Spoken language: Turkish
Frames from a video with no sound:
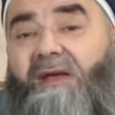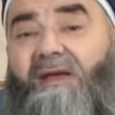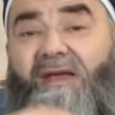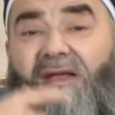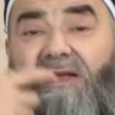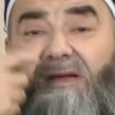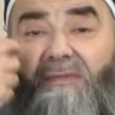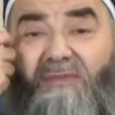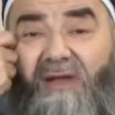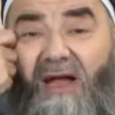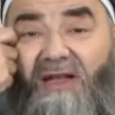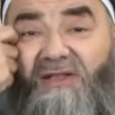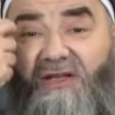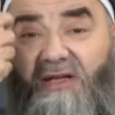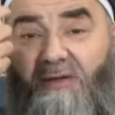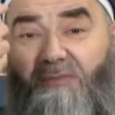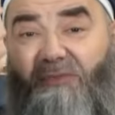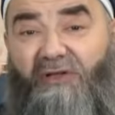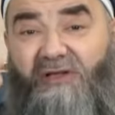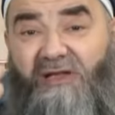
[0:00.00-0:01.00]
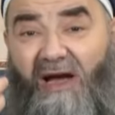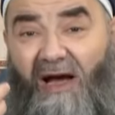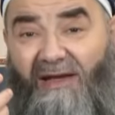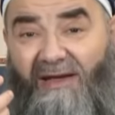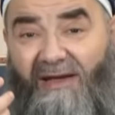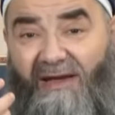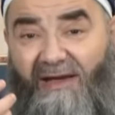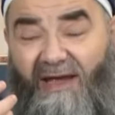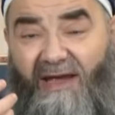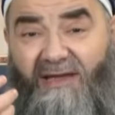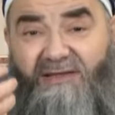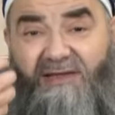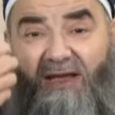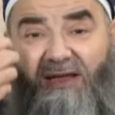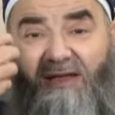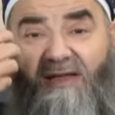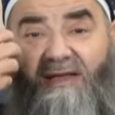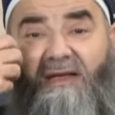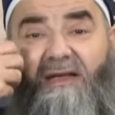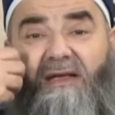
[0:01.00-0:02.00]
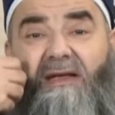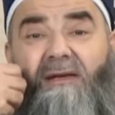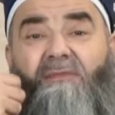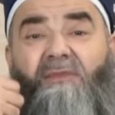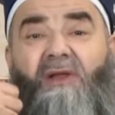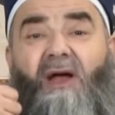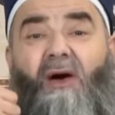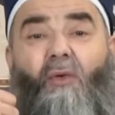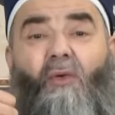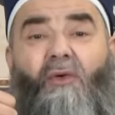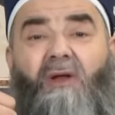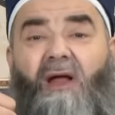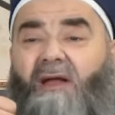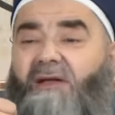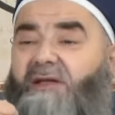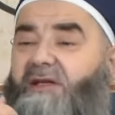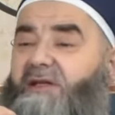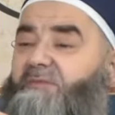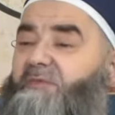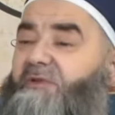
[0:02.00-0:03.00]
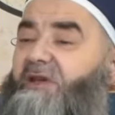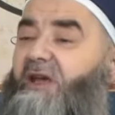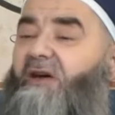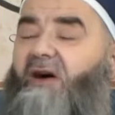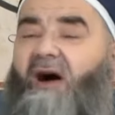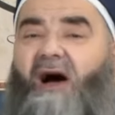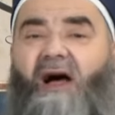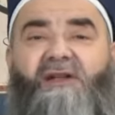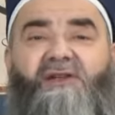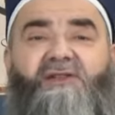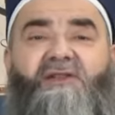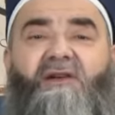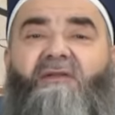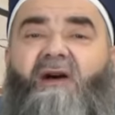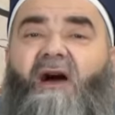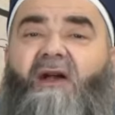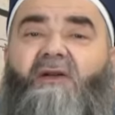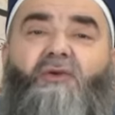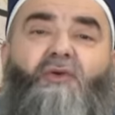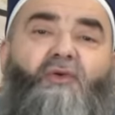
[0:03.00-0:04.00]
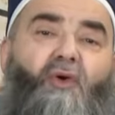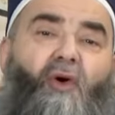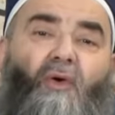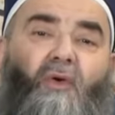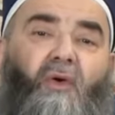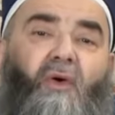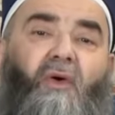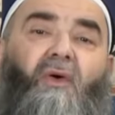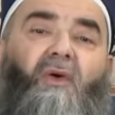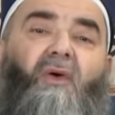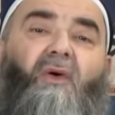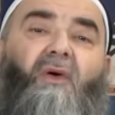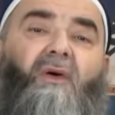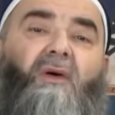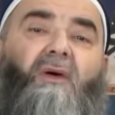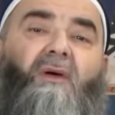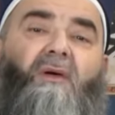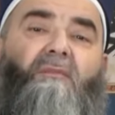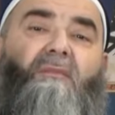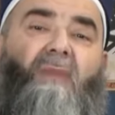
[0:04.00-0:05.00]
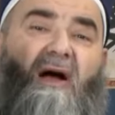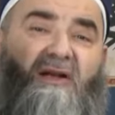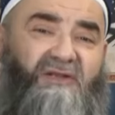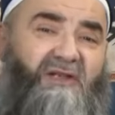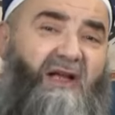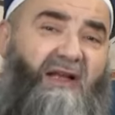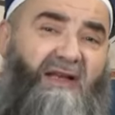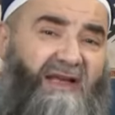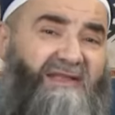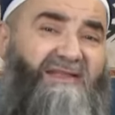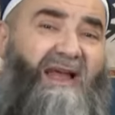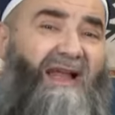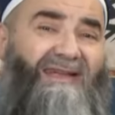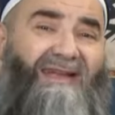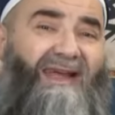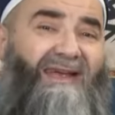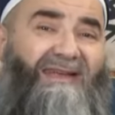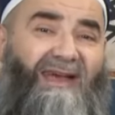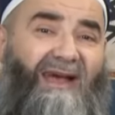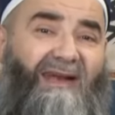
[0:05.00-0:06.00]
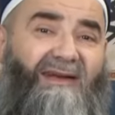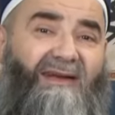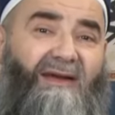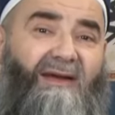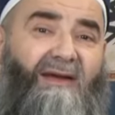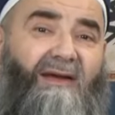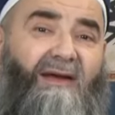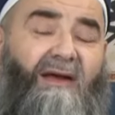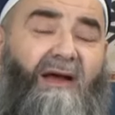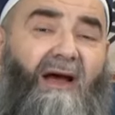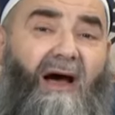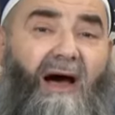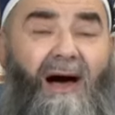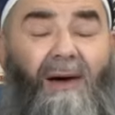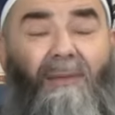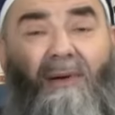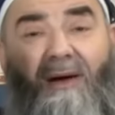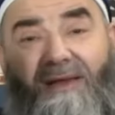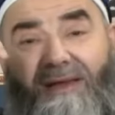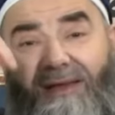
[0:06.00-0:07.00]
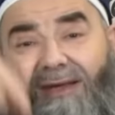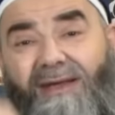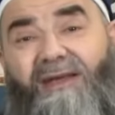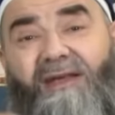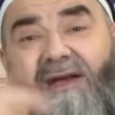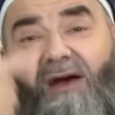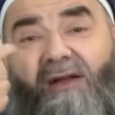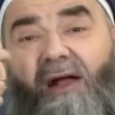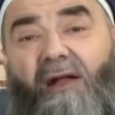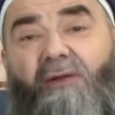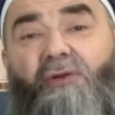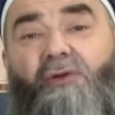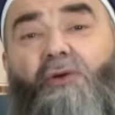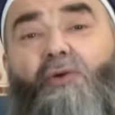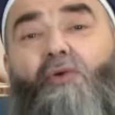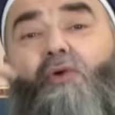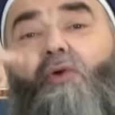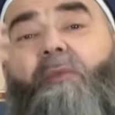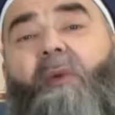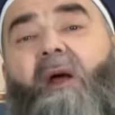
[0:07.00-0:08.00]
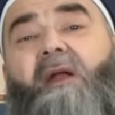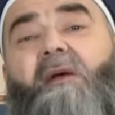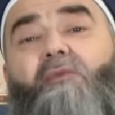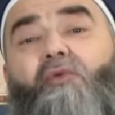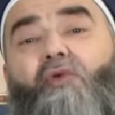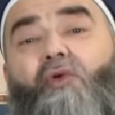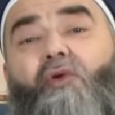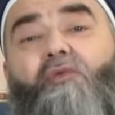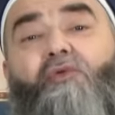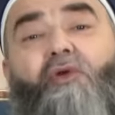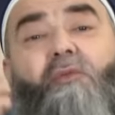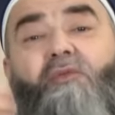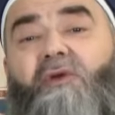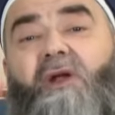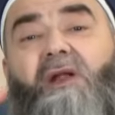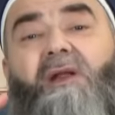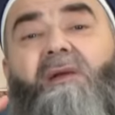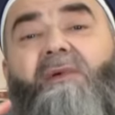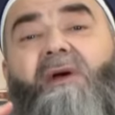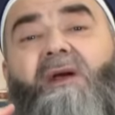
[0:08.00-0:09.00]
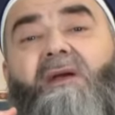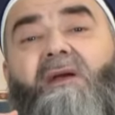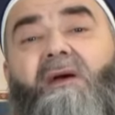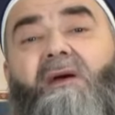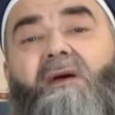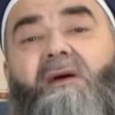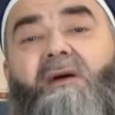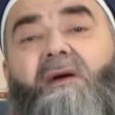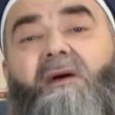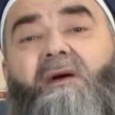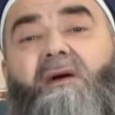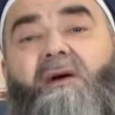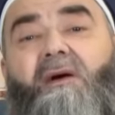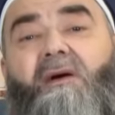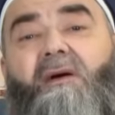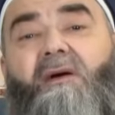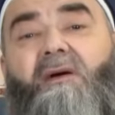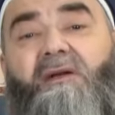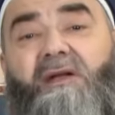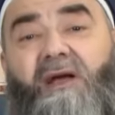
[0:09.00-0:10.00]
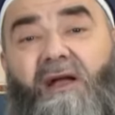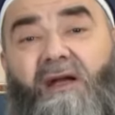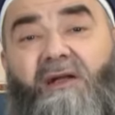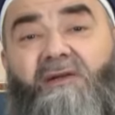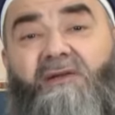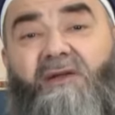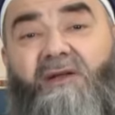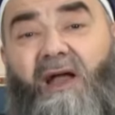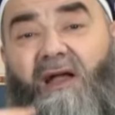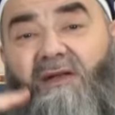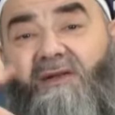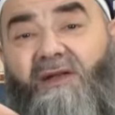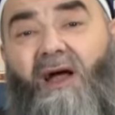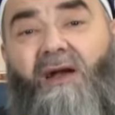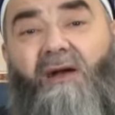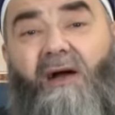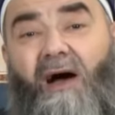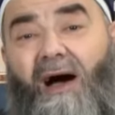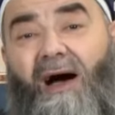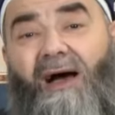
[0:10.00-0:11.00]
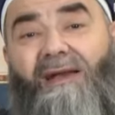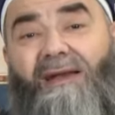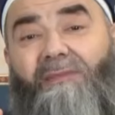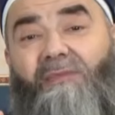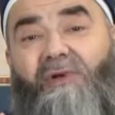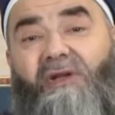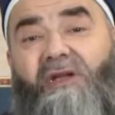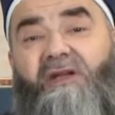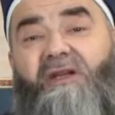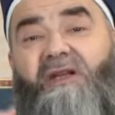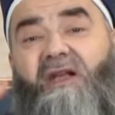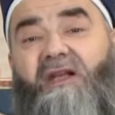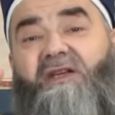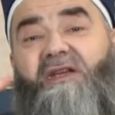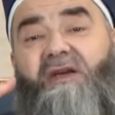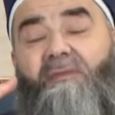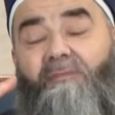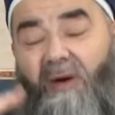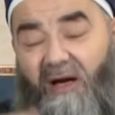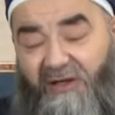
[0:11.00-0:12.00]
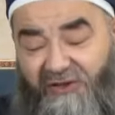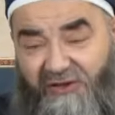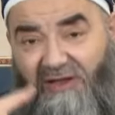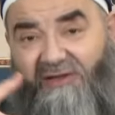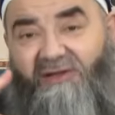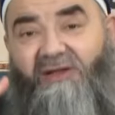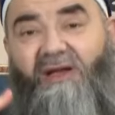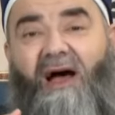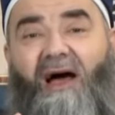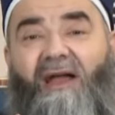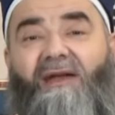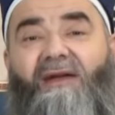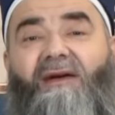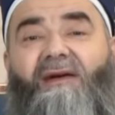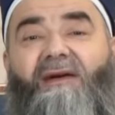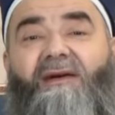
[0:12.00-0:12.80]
ilimden çıkmış yani. Ezeli ilimde olan hiçbir şey hariçte varlığı yok. Baştan ezeldeyken. Ama ilk yarattığı ruh benim ruhumdur. Bu ne demek? Yaratılanlar aleminin ilki. Başladı yani.